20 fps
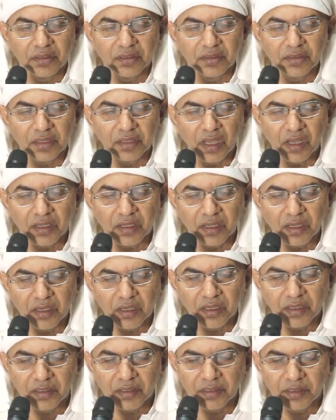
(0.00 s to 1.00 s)
न्यारा
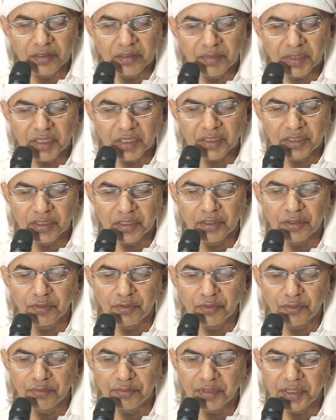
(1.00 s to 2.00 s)
निमक न
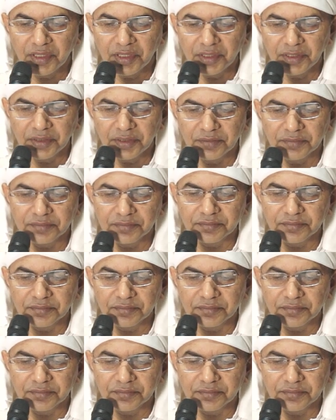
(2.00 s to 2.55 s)
हो वहीं